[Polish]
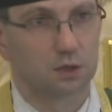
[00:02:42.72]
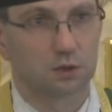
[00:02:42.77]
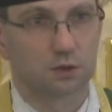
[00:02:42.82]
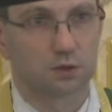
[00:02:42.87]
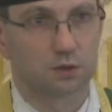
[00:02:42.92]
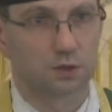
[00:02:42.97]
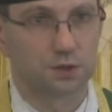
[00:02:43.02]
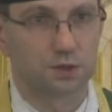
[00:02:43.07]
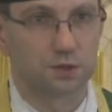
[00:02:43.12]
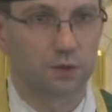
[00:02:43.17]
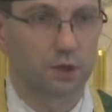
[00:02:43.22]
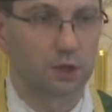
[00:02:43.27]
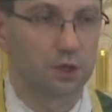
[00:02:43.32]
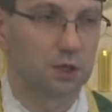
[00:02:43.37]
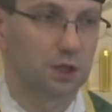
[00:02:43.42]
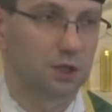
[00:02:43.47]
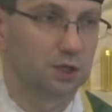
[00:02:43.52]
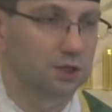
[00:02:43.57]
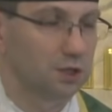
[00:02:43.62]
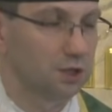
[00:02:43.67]
Drodzy
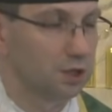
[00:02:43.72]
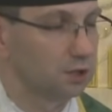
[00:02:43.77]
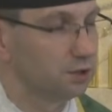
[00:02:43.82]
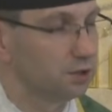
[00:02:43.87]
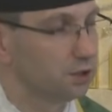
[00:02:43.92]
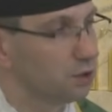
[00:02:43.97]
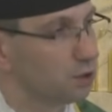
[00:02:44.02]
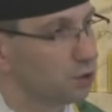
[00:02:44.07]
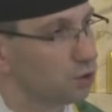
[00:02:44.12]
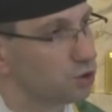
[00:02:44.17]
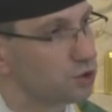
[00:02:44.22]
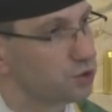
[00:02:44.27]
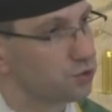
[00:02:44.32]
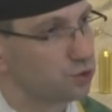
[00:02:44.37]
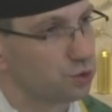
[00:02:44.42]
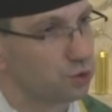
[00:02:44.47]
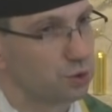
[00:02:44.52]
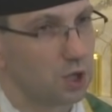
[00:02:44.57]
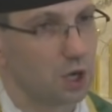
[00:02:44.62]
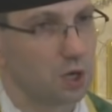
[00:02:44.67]
wierni, dlatego już
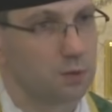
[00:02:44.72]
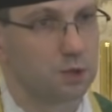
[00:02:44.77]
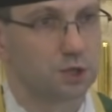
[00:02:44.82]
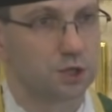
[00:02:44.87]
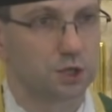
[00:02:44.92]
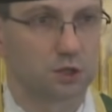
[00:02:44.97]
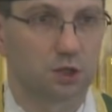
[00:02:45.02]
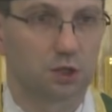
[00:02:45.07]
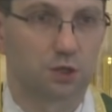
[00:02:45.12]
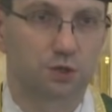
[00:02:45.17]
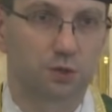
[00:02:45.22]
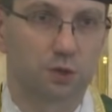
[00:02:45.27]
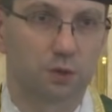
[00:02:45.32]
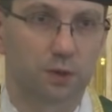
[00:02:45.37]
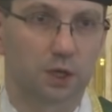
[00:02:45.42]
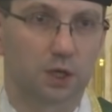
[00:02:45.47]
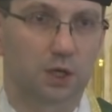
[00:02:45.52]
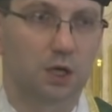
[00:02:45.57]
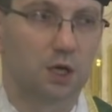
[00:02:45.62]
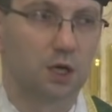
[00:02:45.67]
czujemy, że ten
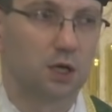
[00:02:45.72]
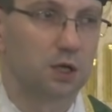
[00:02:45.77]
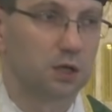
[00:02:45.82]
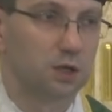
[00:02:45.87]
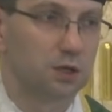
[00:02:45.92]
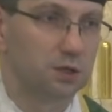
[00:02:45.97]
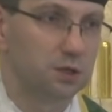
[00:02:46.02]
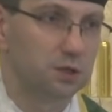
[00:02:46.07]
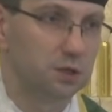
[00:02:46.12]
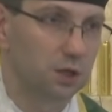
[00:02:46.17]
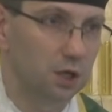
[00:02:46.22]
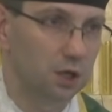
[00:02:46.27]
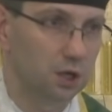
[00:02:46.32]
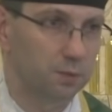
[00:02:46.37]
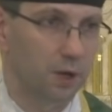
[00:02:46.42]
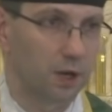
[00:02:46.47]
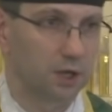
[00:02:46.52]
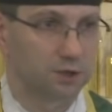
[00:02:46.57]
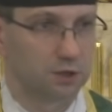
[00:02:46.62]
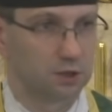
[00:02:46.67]
człowiek nie
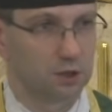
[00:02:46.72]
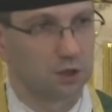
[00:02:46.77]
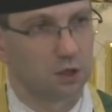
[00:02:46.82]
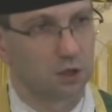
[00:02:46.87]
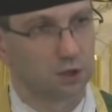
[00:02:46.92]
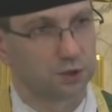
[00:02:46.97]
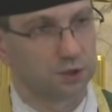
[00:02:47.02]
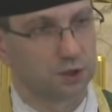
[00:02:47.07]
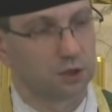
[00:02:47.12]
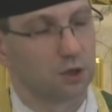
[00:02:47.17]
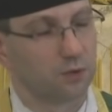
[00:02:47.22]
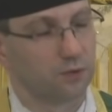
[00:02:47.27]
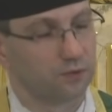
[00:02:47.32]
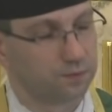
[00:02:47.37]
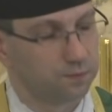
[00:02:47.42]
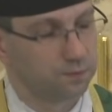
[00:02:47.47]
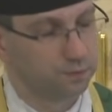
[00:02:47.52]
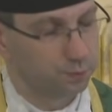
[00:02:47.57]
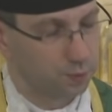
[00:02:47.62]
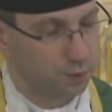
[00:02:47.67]
ma tylko tego
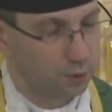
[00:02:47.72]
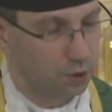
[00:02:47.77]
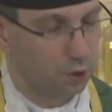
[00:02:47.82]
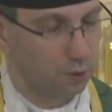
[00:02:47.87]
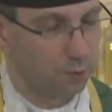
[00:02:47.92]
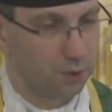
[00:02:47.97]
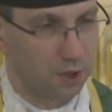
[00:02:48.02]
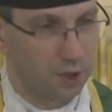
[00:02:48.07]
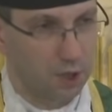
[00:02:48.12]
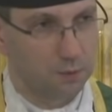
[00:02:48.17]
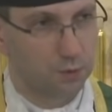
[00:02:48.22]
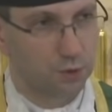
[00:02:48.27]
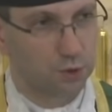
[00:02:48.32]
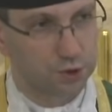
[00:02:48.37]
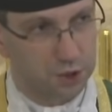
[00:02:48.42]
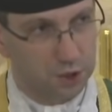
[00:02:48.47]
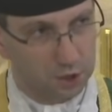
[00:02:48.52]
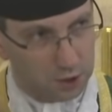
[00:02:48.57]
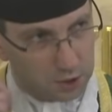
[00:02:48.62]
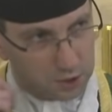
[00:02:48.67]
problemu,
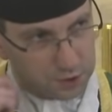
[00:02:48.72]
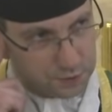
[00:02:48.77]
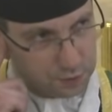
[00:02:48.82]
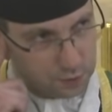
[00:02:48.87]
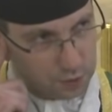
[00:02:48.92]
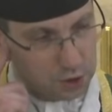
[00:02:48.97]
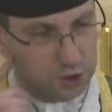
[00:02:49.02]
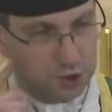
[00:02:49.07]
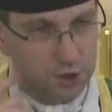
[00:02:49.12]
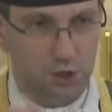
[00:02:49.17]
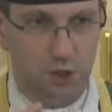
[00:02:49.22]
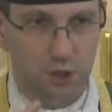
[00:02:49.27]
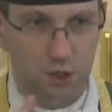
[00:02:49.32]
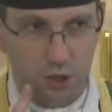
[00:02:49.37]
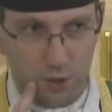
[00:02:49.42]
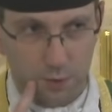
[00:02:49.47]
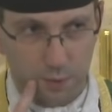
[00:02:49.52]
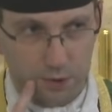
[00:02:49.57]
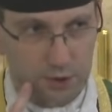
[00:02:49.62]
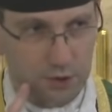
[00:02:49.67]
że nie słyszy i
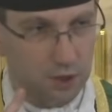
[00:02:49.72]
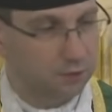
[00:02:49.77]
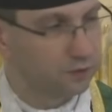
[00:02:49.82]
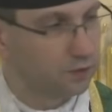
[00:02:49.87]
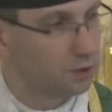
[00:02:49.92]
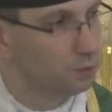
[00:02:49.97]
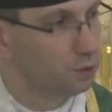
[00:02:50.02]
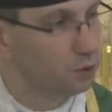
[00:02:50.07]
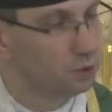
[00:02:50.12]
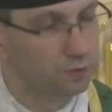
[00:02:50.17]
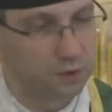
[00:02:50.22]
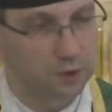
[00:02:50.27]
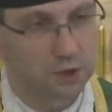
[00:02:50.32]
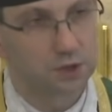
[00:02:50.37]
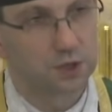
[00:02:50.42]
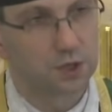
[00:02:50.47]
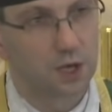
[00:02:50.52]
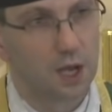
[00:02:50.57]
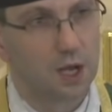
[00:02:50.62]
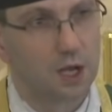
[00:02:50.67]
nie potrafi
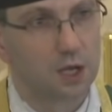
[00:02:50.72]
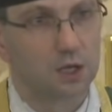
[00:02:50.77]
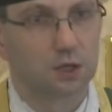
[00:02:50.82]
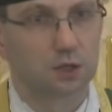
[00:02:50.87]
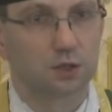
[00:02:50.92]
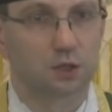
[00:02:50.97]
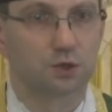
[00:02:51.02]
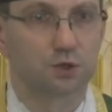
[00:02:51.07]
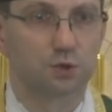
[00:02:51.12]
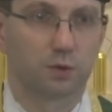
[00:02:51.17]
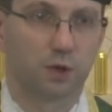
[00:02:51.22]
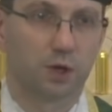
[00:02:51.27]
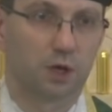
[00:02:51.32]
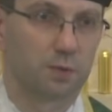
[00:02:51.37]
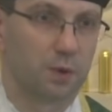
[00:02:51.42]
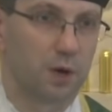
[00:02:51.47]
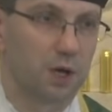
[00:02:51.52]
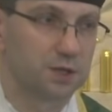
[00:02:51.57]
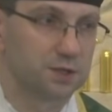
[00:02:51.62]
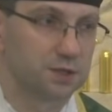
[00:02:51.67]
mówić. Ten człowiek
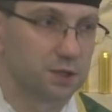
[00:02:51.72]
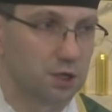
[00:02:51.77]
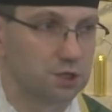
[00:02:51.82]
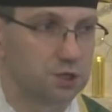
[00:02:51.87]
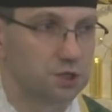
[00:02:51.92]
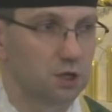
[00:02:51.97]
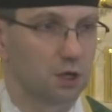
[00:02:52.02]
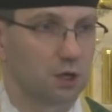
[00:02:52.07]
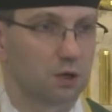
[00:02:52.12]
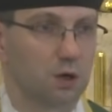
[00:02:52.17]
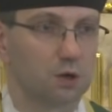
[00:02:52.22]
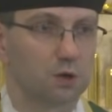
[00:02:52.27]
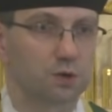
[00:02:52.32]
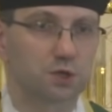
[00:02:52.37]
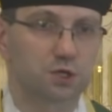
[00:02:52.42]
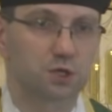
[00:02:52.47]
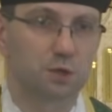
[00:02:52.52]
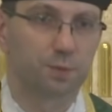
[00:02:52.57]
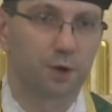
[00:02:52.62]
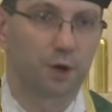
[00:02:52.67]
ma znacznie
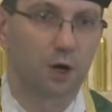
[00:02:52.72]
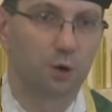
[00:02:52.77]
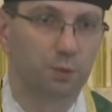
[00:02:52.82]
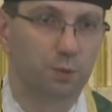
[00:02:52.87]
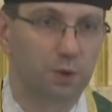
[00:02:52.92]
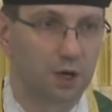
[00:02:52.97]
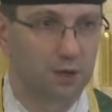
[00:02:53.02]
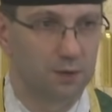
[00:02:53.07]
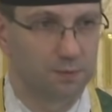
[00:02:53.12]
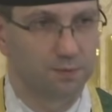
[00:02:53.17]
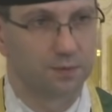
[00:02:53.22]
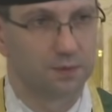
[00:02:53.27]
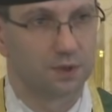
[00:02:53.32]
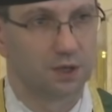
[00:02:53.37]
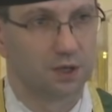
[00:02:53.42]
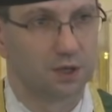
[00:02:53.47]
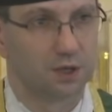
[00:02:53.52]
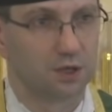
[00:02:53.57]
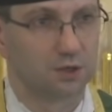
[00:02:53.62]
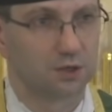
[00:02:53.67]
gorszy problem.
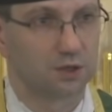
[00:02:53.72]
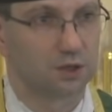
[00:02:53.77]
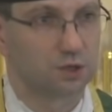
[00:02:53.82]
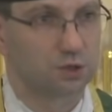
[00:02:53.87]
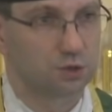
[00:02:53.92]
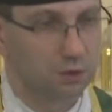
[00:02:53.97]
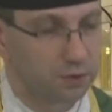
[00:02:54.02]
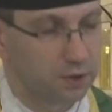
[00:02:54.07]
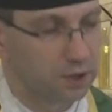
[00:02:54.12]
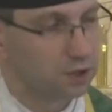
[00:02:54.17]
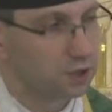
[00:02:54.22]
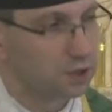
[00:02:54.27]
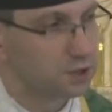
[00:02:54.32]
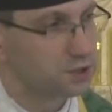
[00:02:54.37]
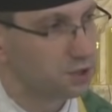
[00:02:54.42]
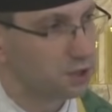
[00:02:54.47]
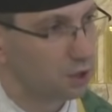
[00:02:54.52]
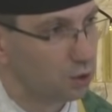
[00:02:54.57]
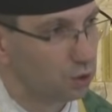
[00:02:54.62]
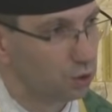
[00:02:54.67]
Ten człowiek
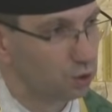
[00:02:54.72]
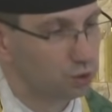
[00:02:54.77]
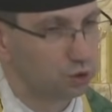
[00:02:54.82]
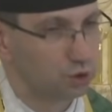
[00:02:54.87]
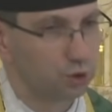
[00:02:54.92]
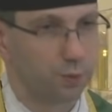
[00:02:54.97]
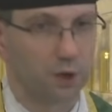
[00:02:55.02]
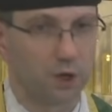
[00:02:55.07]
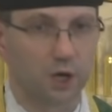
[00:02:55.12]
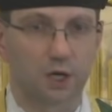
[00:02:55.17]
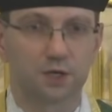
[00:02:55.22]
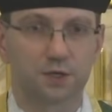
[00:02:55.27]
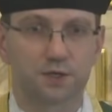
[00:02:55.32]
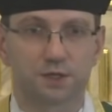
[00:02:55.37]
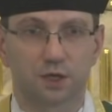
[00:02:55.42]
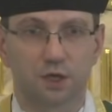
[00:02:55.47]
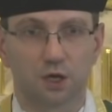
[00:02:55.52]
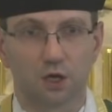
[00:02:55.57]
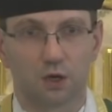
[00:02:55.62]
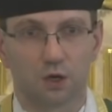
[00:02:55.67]
jest tego ludu
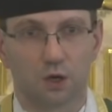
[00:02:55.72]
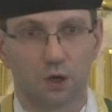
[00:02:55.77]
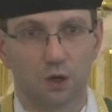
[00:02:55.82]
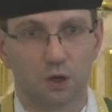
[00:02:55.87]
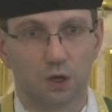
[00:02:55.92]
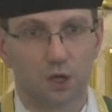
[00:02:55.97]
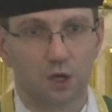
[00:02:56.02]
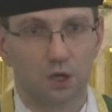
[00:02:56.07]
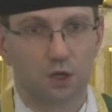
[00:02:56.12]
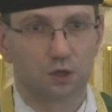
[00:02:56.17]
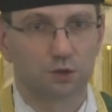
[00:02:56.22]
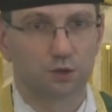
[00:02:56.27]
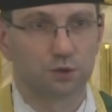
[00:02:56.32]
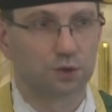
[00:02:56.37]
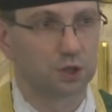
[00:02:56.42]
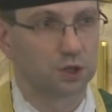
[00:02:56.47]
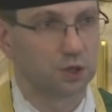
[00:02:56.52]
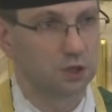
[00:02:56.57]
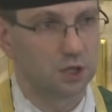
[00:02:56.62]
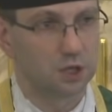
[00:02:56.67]
pogańskiego,
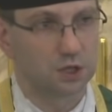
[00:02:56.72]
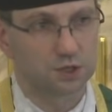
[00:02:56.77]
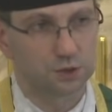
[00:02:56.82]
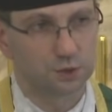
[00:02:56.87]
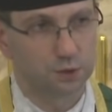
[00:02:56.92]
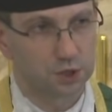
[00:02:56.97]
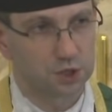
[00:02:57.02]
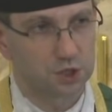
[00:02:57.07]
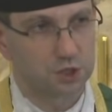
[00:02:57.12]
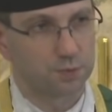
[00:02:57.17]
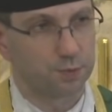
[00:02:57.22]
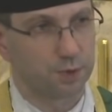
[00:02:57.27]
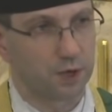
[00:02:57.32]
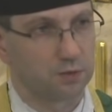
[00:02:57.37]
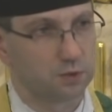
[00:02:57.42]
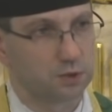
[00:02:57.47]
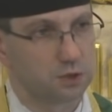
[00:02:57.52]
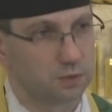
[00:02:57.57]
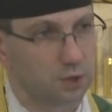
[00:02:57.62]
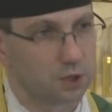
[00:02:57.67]
który nie słyszy
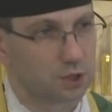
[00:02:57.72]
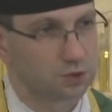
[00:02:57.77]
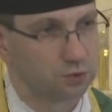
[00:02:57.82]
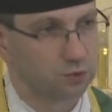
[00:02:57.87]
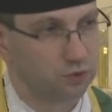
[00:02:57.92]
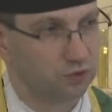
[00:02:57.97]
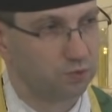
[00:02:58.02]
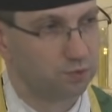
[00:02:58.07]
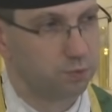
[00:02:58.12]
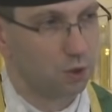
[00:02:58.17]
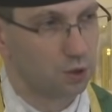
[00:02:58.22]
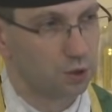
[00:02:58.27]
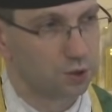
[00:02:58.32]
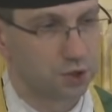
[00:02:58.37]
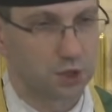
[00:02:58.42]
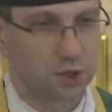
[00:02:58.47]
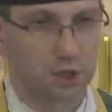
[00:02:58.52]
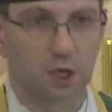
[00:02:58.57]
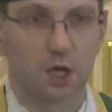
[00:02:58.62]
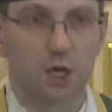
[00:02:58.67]
prawdziwych słów
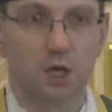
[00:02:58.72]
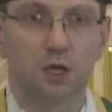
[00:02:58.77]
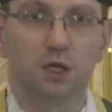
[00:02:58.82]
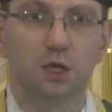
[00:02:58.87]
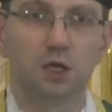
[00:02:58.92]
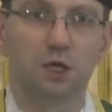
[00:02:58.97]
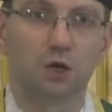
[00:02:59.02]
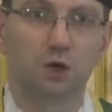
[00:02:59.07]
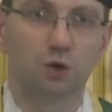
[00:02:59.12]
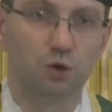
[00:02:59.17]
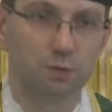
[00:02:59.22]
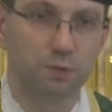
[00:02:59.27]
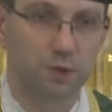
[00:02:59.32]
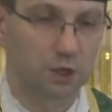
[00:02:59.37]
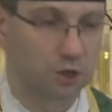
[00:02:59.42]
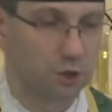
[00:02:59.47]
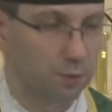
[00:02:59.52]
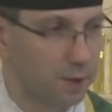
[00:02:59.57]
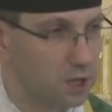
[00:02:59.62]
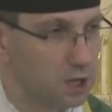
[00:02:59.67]
Bożych i nie
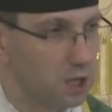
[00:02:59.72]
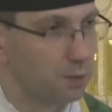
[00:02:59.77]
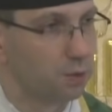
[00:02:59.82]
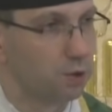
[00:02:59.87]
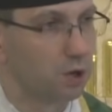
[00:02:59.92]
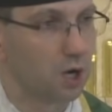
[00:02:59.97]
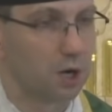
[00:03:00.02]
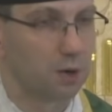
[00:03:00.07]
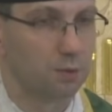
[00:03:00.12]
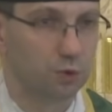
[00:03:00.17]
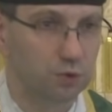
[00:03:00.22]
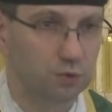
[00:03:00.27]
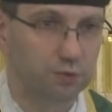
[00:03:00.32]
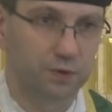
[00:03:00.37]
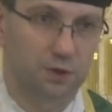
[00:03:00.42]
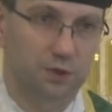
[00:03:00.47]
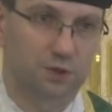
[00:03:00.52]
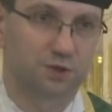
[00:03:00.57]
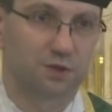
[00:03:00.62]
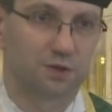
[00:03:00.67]
umie do Pana Boga
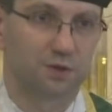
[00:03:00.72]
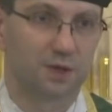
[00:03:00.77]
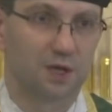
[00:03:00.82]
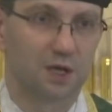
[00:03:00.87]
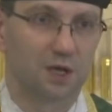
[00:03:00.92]
mówić.